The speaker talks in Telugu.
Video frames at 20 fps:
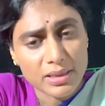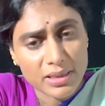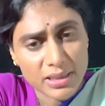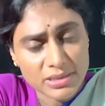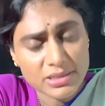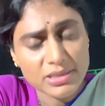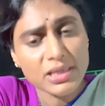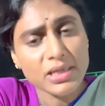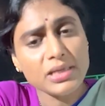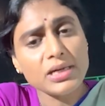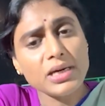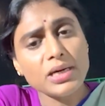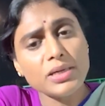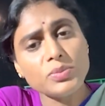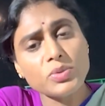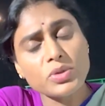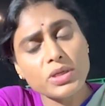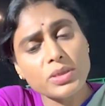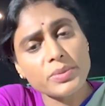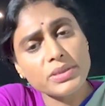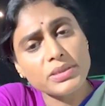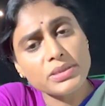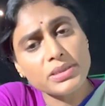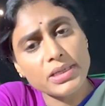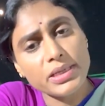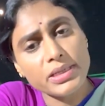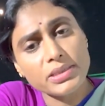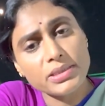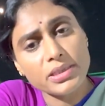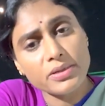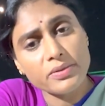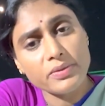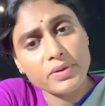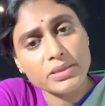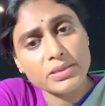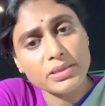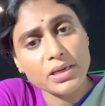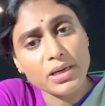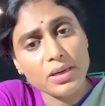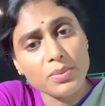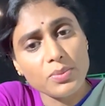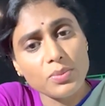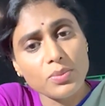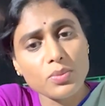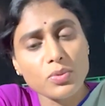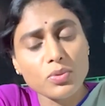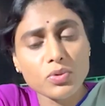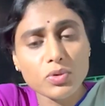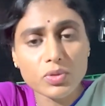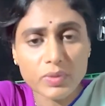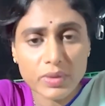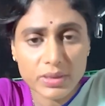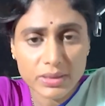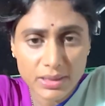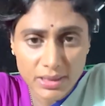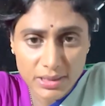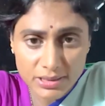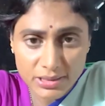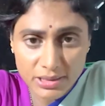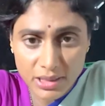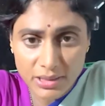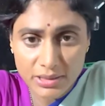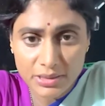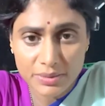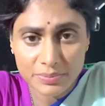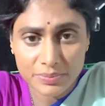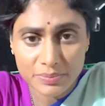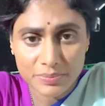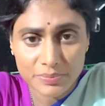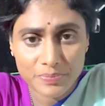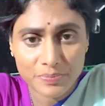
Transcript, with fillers: కేసీఆర్ గారు ముఖ్యమంత్రి అయిన తర్వాత మూడు వందల శాతం